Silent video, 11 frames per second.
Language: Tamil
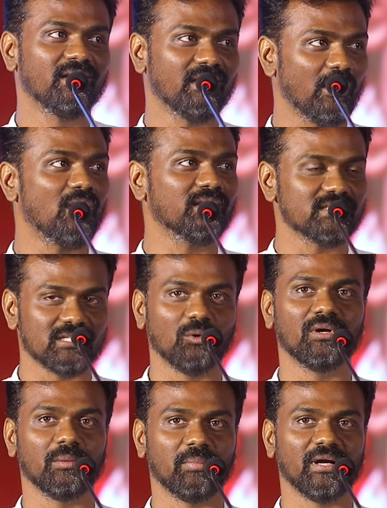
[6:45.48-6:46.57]
along the
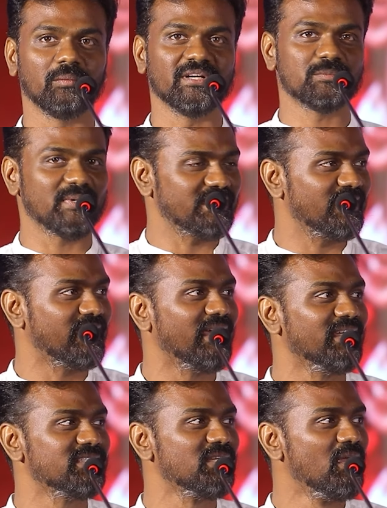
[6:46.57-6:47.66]
sound department. Special
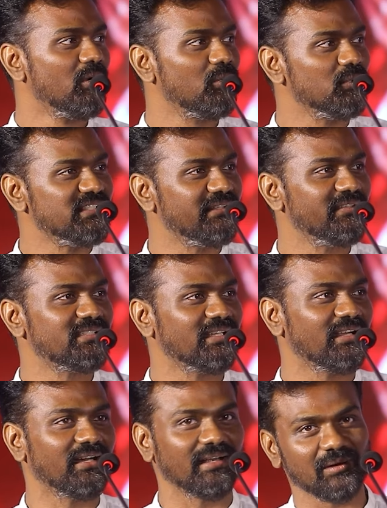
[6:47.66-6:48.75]
thanks to GV sir
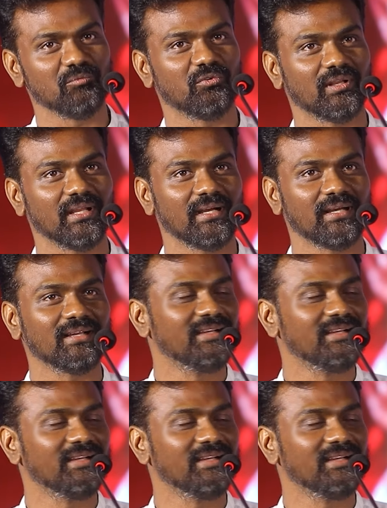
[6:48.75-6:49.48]
and team for that.